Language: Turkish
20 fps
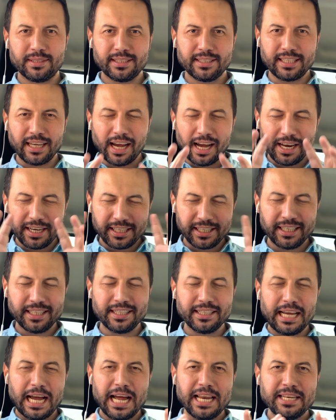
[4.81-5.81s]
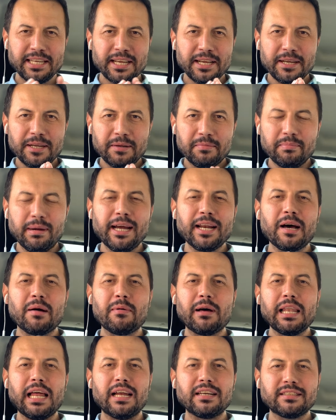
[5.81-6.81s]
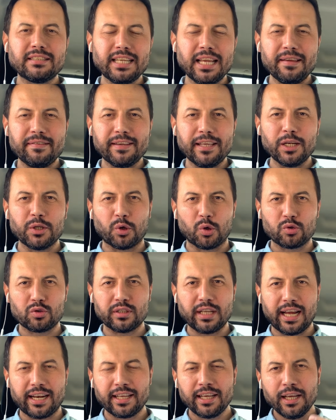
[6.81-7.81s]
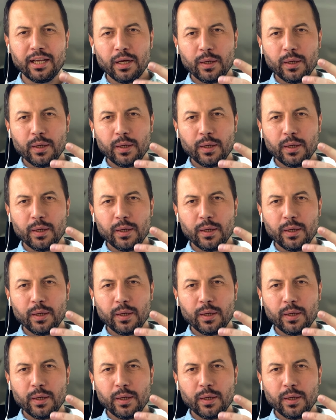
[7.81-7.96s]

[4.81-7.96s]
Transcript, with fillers: tarihinden merhabalar sevgili dostlar.